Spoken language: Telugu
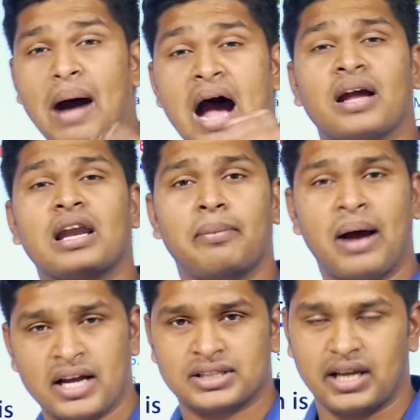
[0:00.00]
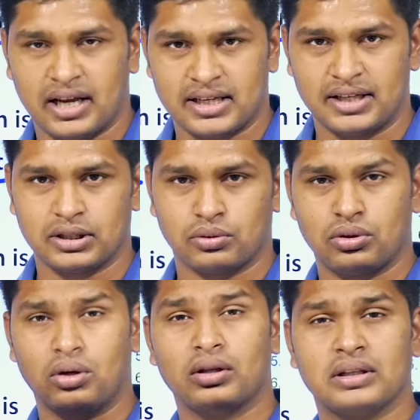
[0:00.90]
బాంగ్లా భాష ఏదైతే
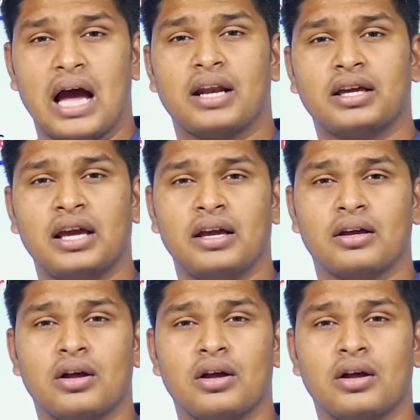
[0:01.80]
ఉందో దానికి